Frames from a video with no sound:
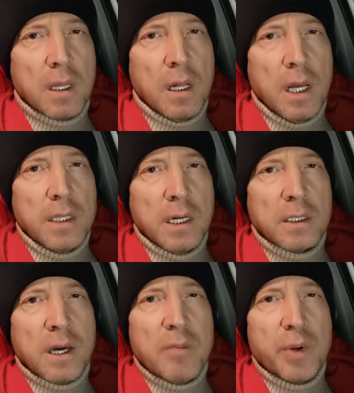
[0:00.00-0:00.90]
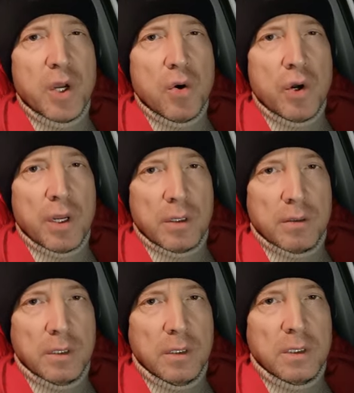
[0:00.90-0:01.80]
Для них это априори.
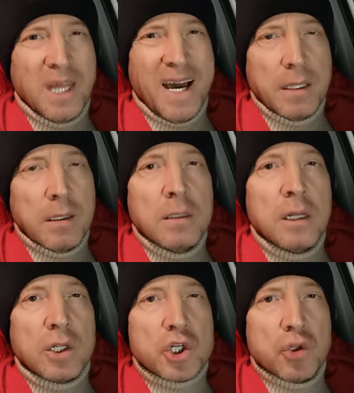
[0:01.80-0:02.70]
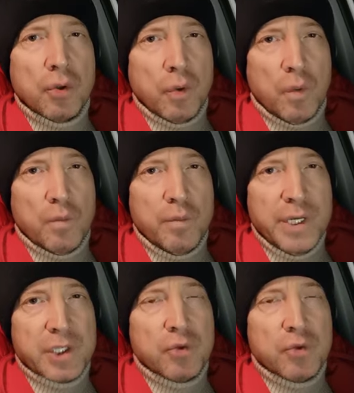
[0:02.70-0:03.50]
Так и должно быть.